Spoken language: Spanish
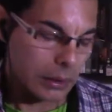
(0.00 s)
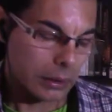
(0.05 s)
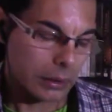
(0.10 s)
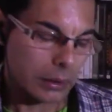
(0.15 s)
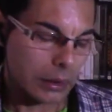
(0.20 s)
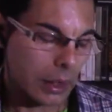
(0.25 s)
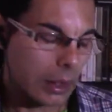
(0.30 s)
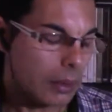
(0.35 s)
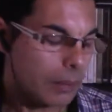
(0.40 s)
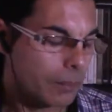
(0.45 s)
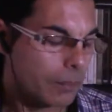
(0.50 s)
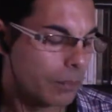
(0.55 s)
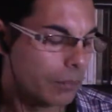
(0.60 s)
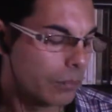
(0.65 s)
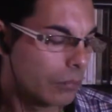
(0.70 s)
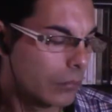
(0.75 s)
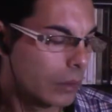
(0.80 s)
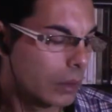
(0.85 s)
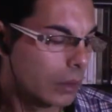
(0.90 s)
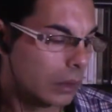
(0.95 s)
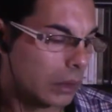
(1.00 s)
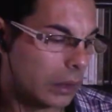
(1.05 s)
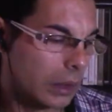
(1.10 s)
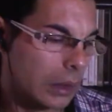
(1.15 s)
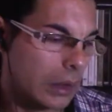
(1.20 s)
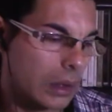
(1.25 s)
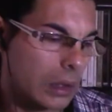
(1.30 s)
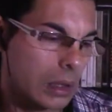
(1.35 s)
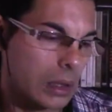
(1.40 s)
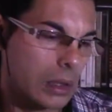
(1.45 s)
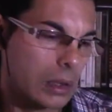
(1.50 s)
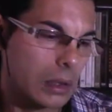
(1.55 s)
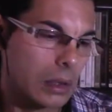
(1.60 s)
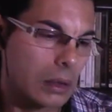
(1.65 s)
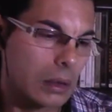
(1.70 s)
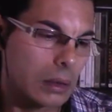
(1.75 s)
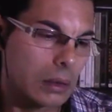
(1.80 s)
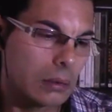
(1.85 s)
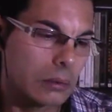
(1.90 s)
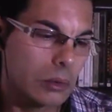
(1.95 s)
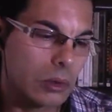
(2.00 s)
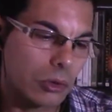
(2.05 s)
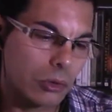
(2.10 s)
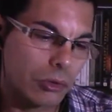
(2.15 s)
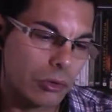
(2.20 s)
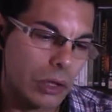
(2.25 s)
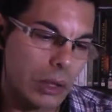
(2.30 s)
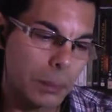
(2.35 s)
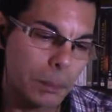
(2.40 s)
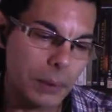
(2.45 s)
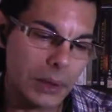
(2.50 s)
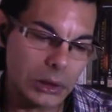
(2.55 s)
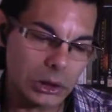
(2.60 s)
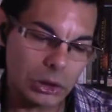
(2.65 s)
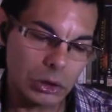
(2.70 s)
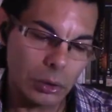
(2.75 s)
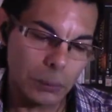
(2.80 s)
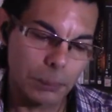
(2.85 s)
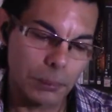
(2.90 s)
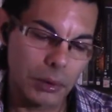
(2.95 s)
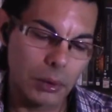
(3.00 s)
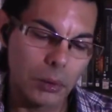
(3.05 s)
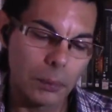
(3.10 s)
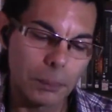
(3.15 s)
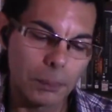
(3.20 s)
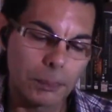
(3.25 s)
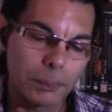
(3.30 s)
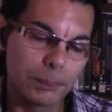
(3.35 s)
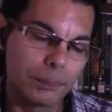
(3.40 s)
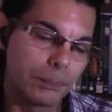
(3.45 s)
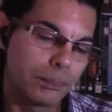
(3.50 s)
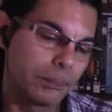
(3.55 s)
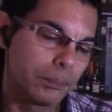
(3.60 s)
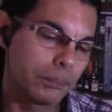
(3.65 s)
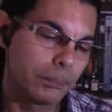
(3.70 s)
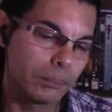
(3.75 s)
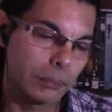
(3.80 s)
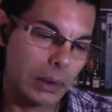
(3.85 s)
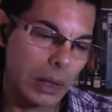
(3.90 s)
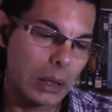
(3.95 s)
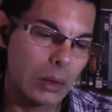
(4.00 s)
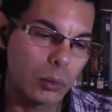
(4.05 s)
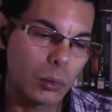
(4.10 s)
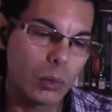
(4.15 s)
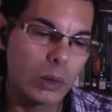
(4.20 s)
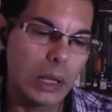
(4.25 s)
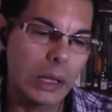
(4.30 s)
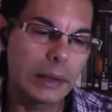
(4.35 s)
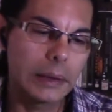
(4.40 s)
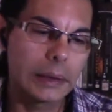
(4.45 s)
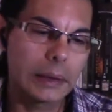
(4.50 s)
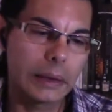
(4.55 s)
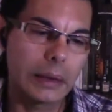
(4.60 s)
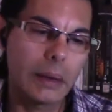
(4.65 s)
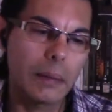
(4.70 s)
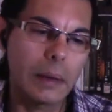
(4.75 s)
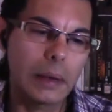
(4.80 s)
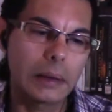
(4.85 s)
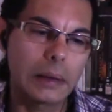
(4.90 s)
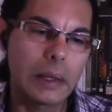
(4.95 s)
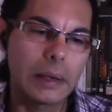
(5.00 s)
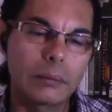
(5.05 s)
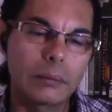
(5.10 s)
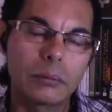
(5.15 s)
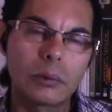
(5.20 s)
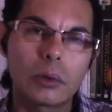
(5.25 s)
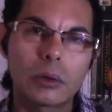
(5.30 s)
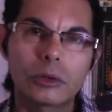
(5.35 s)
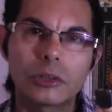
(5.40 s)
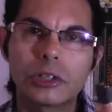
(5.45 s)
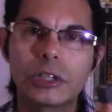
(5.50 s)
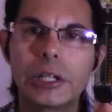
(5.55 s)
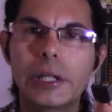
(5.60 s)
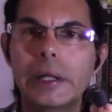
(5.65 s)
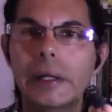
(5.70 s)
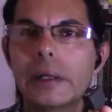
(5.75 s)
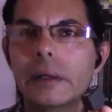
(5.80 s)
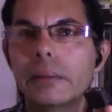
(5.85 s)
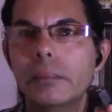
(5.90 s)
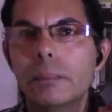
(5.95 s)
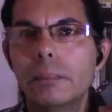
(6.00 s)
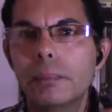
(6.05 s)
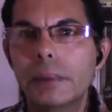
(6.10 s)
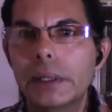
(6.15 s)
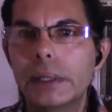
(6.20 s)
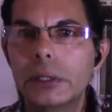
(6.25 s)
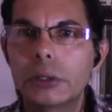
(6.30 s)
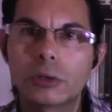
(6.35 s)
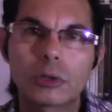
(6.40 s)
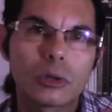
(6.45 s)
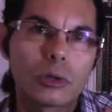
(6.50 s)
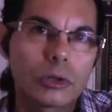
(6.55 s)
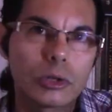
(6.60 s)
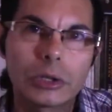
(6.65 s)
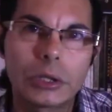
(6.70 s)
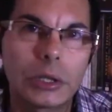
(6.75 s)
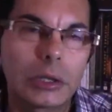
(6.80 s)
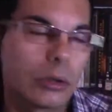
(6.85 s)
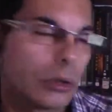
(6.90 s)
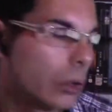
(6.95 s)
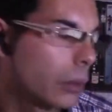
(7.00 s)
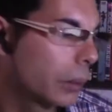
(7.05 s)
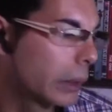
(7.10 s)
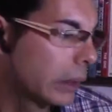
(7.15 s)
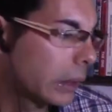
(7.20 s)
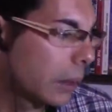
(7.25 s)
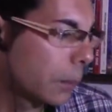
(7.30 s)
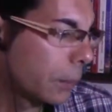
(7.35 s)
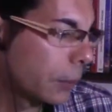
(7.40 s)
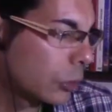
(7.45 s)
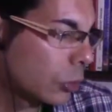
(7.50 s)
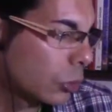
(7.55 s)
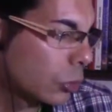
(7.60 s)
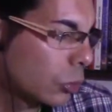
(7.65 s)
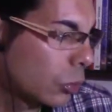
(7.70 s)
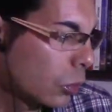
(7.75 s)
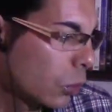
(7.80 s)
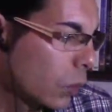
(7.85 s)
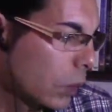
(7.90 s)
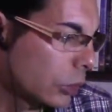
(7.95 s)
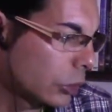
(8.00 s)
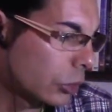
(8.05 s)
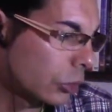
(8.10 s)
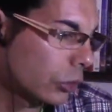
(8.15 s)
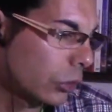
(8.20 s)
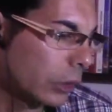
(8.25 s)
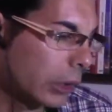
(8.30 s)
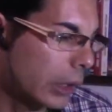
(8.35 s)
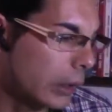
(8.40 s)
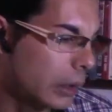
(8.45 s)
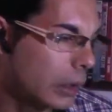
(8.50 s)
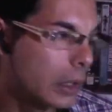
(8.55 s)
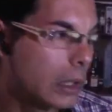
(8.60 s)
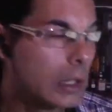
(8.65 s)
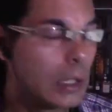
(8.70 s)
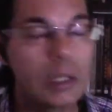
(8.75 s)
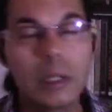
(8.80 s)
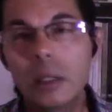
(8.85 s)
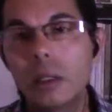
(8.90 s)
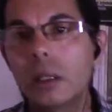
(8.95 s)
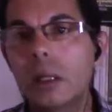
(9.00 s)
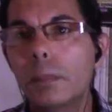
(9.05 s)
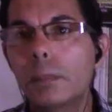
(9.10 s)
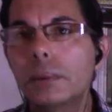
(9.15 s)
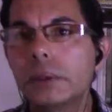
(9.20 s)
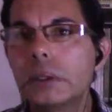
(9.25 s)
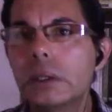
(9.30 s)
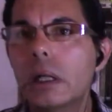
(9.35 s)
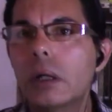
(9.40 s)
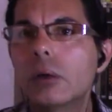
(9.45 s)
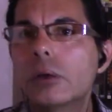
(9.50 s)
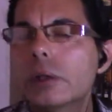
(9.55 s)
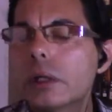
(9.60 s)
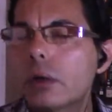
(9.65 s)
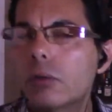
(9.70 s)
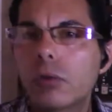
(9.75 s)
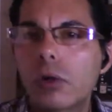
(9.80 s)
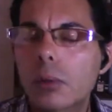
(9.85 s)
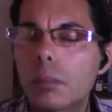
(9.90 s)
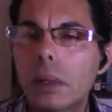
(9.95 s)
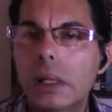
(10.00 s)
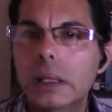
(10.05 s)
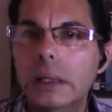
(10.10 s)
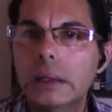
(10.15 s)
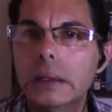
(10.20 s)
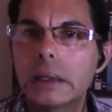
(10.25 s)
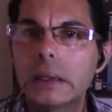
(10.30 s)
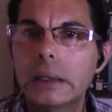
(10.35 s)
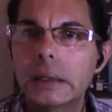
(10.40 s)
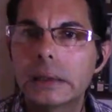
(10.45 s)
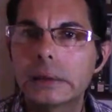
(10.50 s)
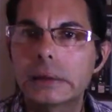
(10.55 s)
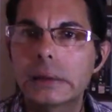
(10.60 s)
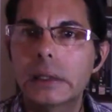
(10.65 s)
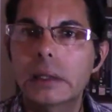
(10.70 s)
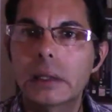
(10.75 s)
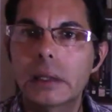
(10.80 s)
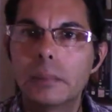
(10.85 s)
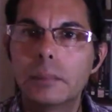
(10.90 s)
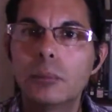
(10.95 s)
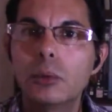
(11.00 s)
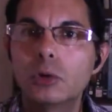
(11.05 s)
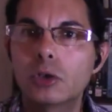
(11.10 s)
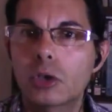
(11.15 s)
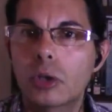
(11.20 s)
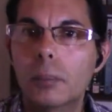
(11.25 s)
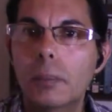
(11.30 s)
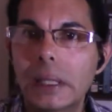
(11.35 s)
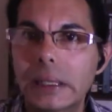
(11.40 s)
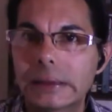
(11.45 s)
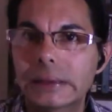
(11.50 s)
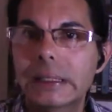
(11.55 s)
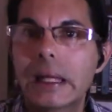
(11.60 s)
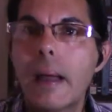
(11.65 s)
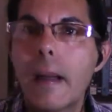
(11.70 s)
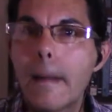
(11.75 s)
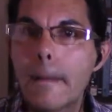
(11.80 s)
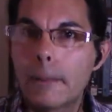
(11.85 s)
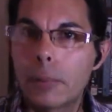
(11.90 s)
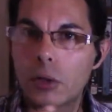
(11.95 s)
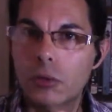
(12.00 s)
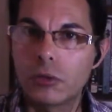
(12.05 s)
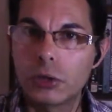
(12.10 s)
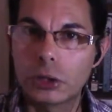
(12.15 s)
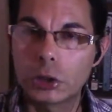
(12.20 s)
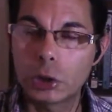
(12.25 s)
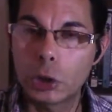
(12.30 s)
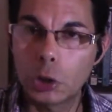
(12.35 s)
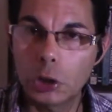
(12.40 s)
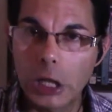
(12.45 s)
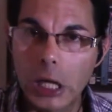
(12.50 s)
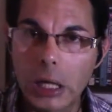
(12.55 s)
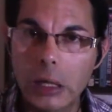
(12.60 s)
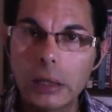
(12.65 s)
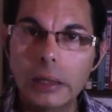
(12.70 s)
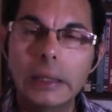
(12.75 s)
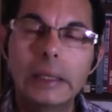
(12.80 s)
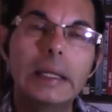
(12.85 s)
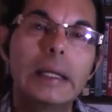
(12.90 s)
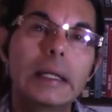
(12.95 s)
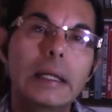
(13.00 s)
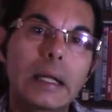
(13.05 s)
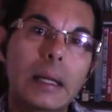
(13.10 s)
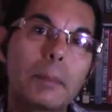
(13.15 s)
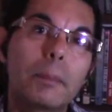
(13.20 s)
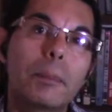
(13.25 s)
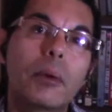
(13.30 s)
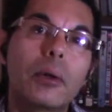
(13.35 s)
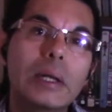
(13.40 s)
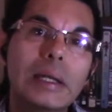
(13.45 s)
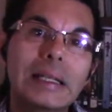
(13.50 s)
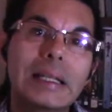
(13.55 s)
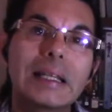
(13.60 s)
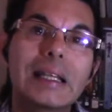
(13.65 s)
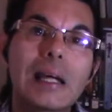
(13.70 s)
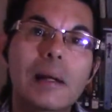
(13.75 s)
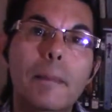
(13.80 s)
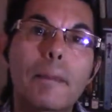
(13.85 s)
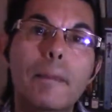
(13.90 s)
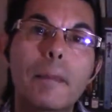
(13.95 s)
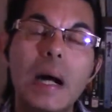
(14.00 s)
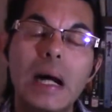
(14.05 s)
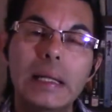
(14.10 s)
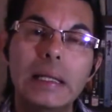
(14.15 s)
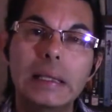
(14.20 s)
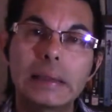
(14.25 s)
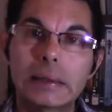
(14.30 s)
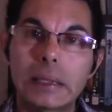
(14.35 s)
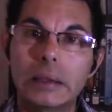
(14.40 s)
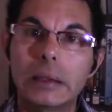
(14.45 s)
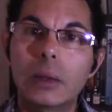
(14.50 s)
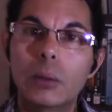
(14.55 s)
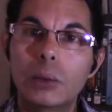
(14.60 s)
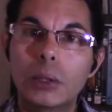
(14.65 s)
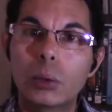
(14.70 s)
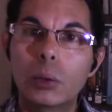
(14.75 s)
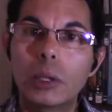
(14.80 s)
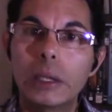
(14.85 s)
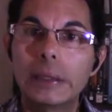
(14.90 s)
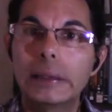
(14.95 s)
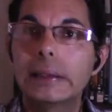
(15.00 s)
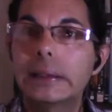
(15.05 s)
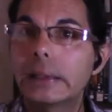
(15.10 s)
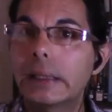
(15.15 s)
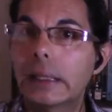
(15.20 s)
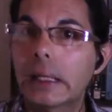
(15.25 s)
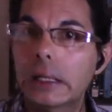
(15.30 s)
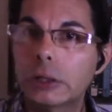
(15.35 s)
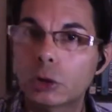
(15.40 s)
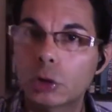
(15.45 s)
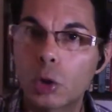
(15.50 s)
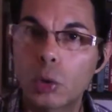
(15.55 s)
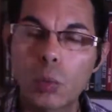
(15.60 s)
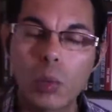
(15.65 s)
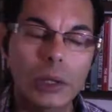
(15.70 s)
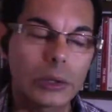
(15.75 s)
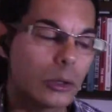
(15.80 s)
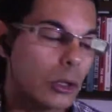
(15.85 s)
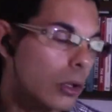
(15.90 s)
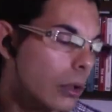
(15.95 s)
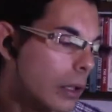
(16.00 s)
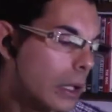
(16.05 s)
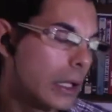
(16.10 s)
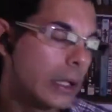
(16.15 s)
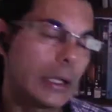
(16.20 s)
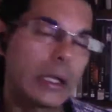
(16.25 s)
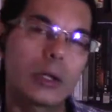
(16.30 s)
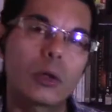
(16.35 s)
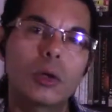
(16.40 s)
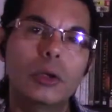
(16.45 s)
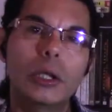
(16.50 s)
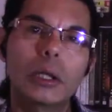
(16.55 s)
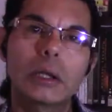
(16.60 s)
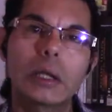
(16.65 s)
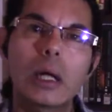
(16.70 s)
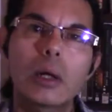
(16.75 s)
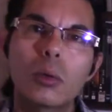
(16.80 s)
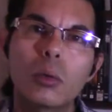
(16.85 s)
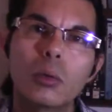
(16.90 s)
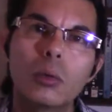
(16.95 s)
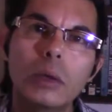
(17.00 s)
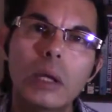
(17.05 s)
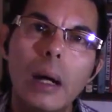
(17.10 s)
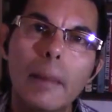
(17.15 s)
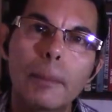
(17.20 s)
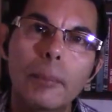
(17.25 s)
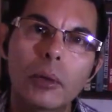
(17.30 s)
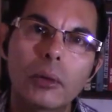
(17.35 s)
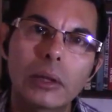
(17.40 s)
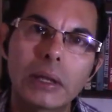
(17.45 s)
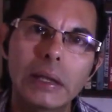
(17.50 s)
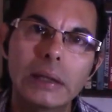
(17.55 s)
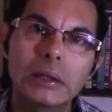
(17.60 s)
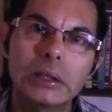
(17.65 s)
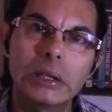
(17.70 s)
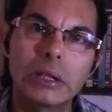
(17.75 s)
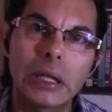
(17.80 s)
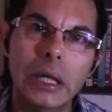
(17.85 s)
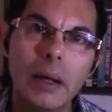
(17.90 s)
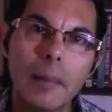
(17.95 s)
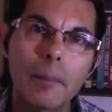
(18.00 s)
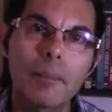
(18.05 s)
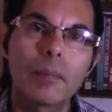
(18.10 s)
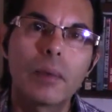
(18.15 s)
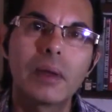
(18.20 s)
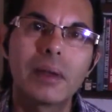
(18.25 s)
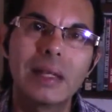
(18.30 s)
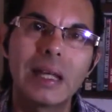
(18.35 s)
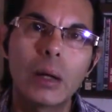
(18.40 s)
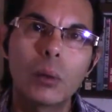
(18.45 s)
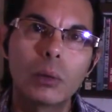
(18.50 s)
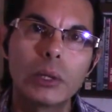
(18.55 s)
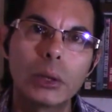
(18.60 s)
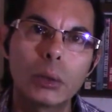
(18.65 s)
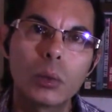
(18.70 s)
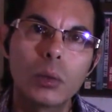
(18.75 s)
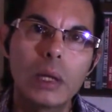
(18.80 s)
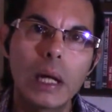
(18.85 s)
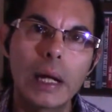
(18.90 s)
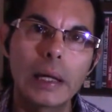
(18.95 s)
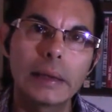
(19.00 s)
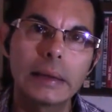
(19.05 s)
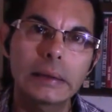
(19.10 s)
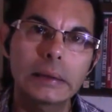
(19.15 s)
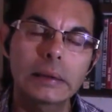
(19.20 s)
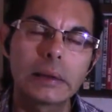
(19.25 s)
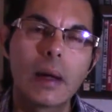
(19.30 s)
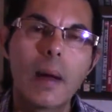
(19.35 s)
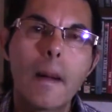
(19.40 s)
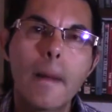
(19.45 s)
está Que eh, no sé el precio, pero Calcularle que deban unos 100 pesos, 120 pesos uruguayos, ¿ok? Y después la otra forma que tenés de hacer que es mucho más profesional y que podés tener varias salidas auriculares, en este caso cuatro, es conectar una potencia de auriculares